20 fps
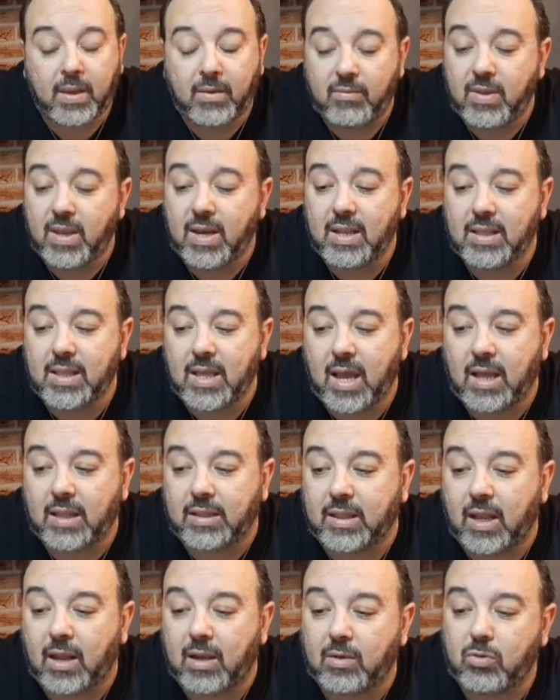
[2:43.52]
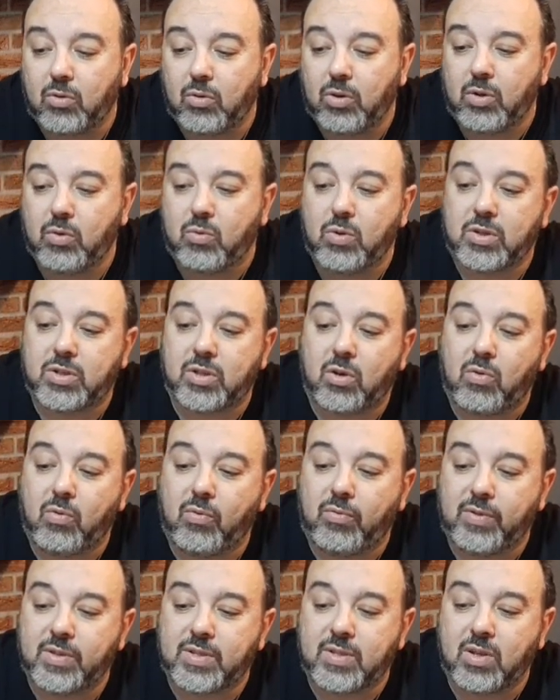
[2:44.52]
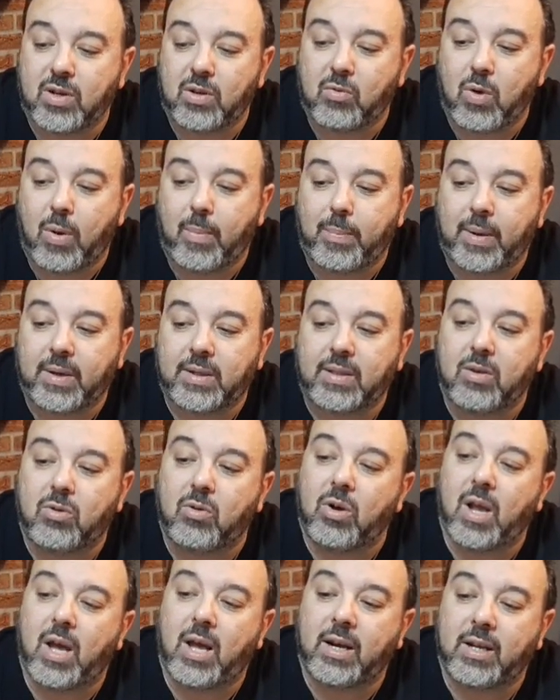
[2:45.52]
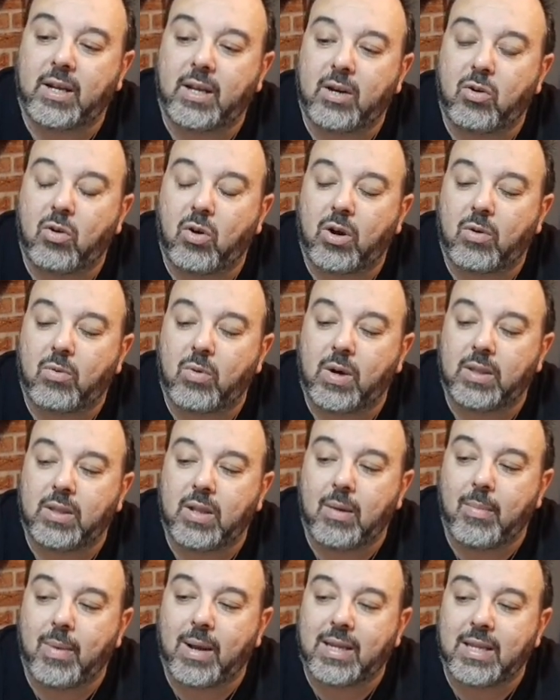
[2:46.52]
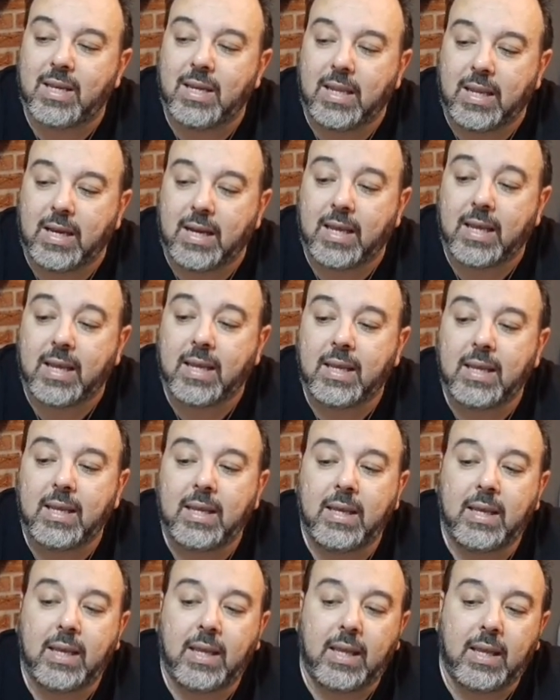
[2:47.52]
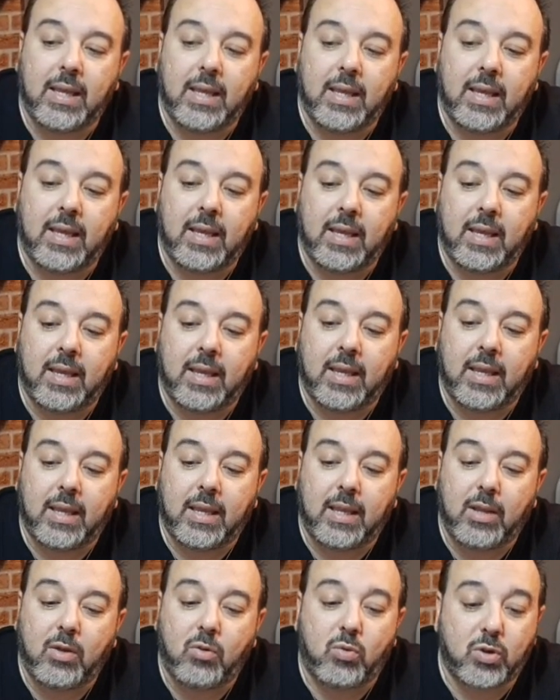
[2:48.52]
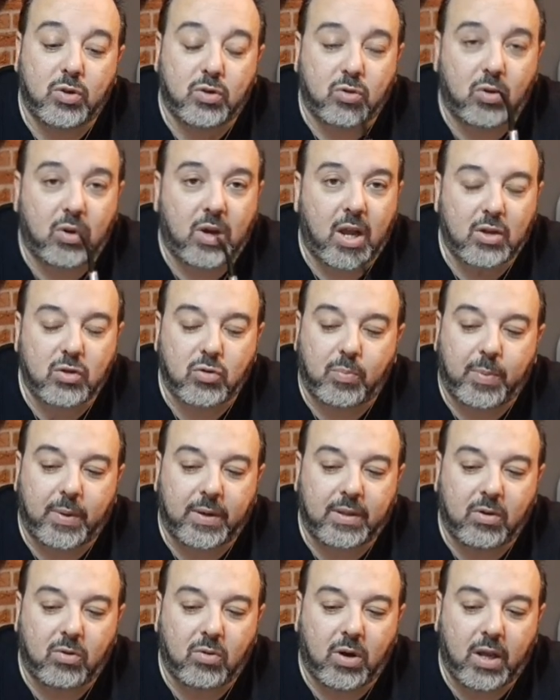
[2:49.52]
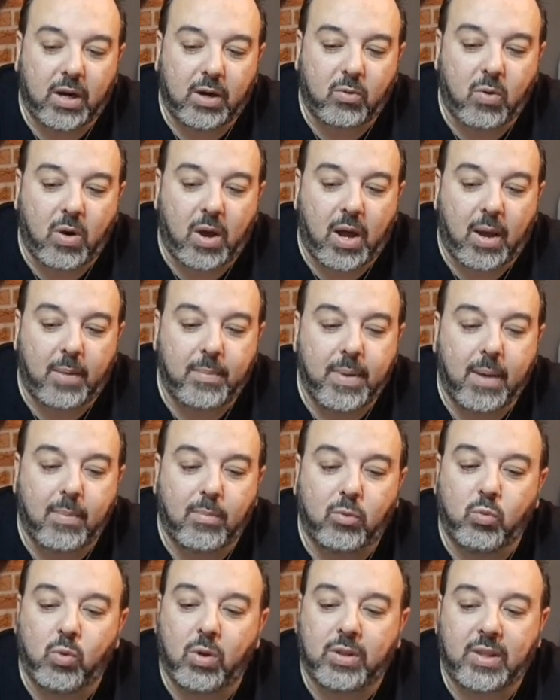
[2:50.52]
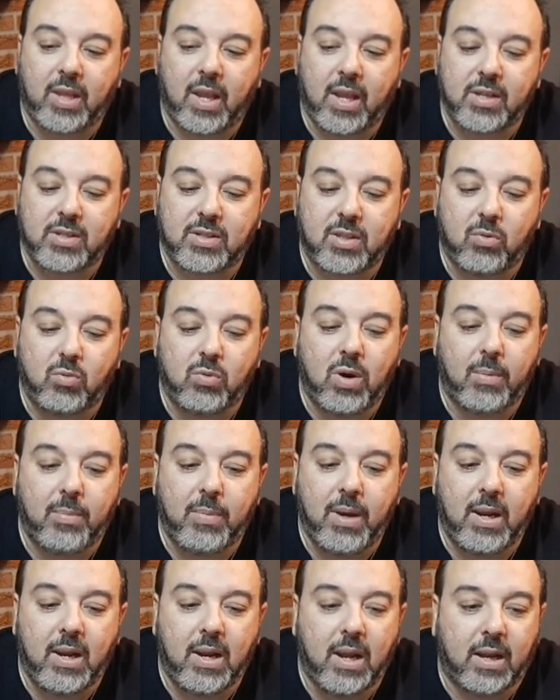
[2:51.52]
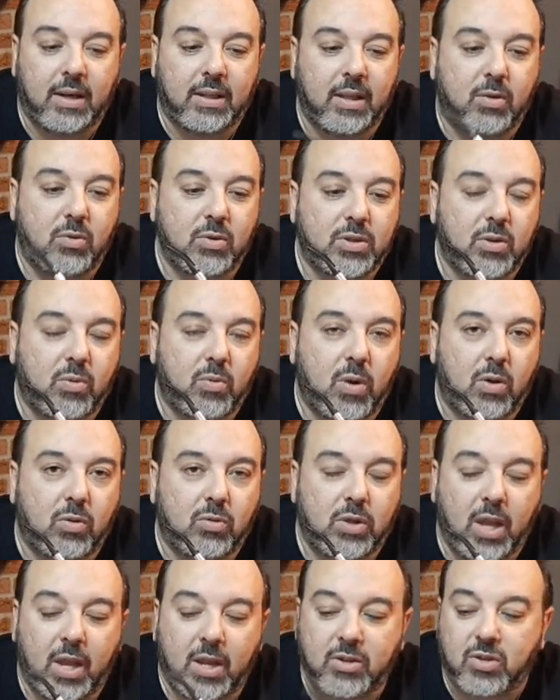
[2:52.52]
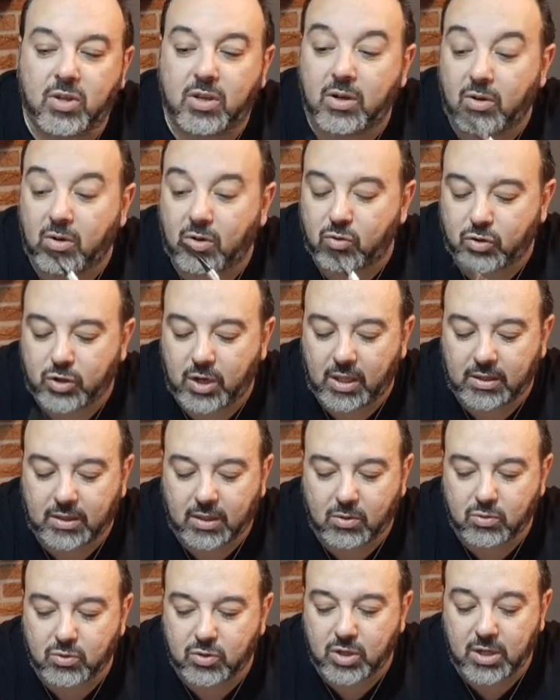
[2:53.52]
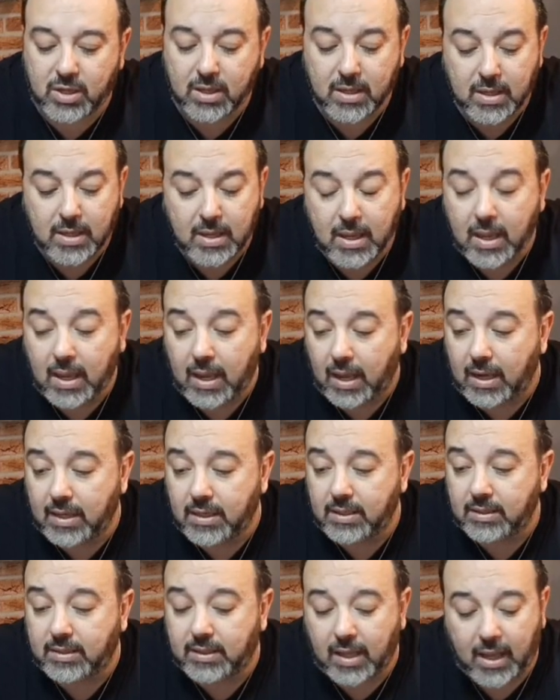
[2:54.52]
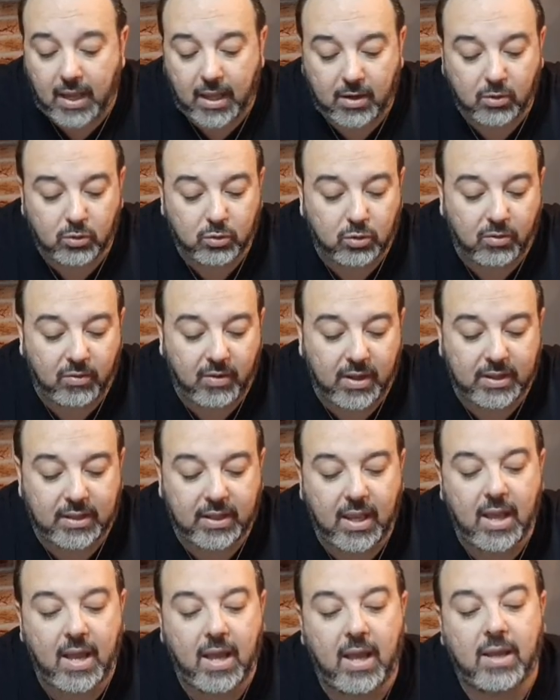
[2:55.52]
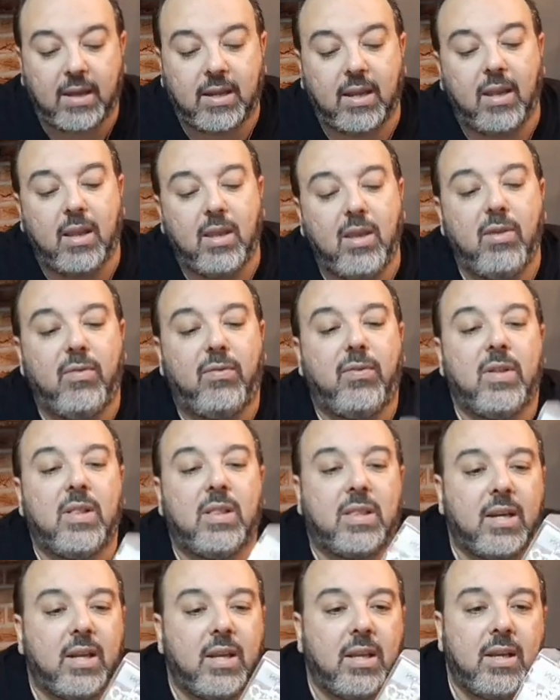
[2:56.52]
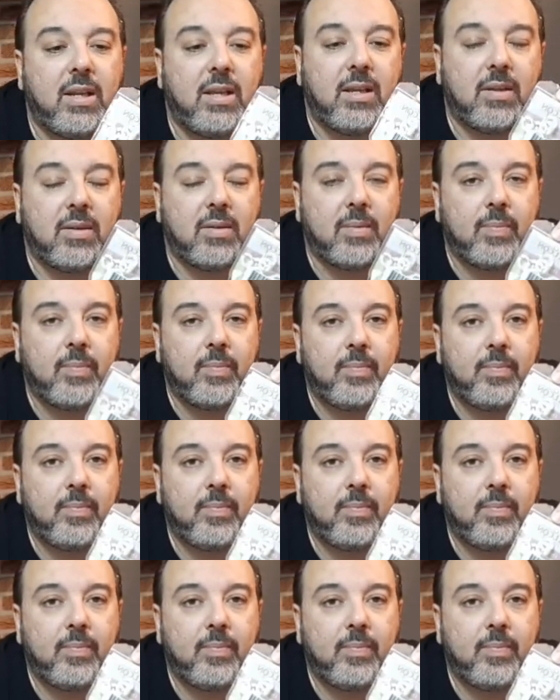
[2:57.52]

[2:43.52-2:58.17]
viene data in questa confezione qua particolare che ricorda quella delle macchinine, eh, in questo caso particolare qua abbiamo due teste, una billiard e questa qua rhodesian, io l'ho scelta così. All'interno trovate anche i filtrini